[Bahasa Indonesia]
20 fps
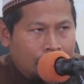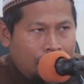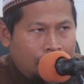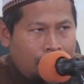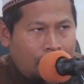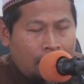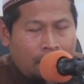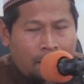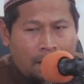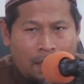
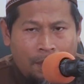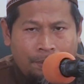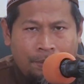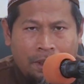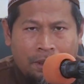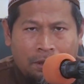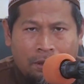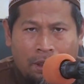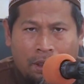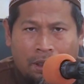dari
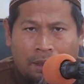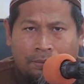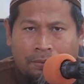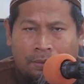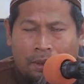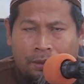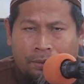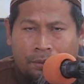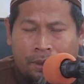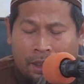Nabi
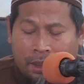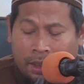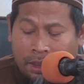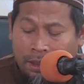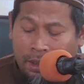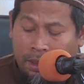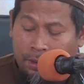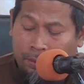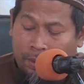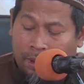sallallahu
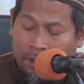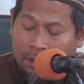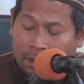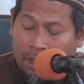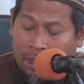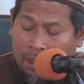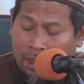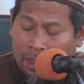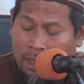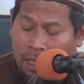alaihi
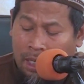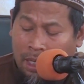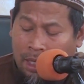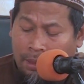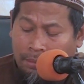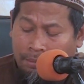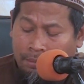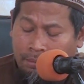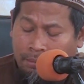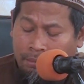
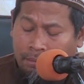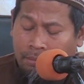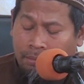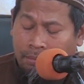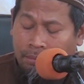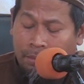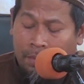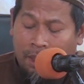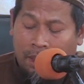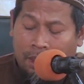wasallam
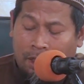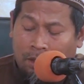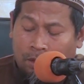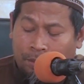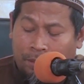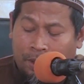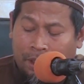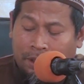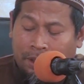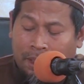
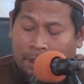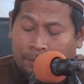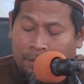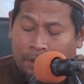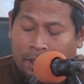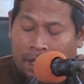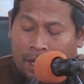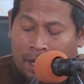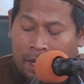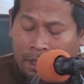beliau
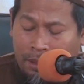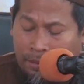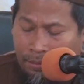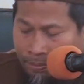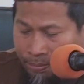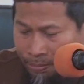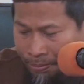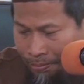bersabda